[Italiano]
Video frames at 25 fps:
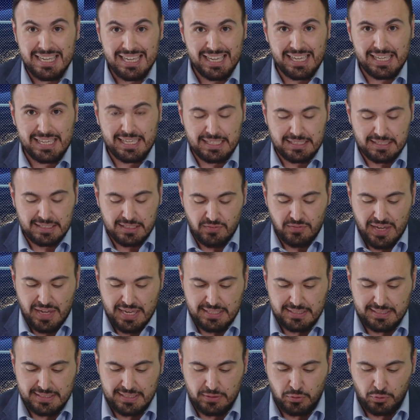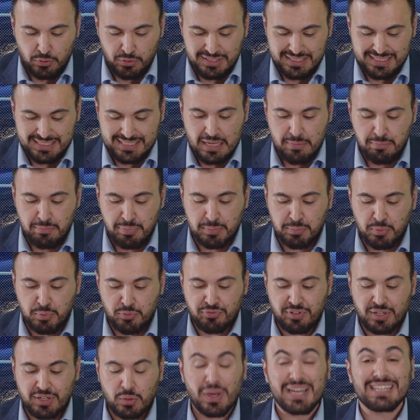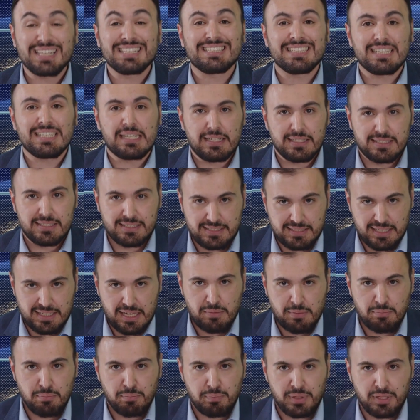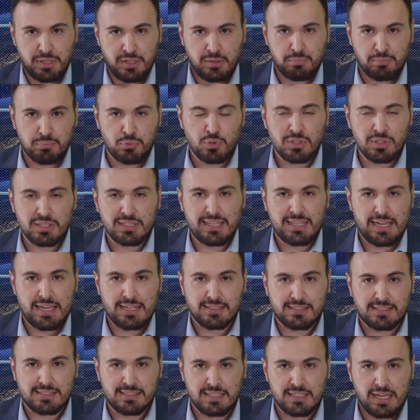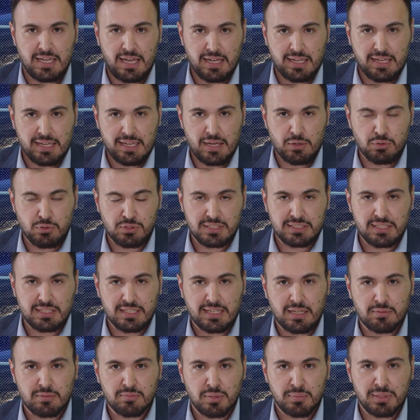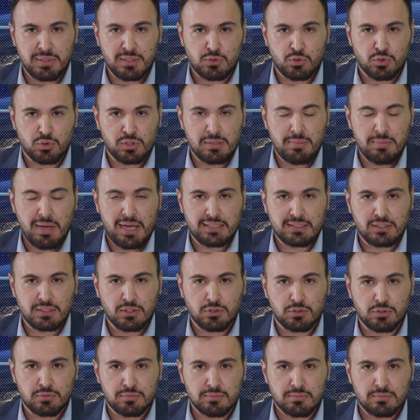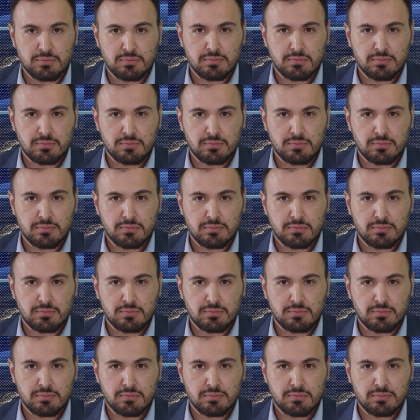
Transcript: e che diventano sempre più frequenti e sempre più intensi a causa del cambiamento climatico.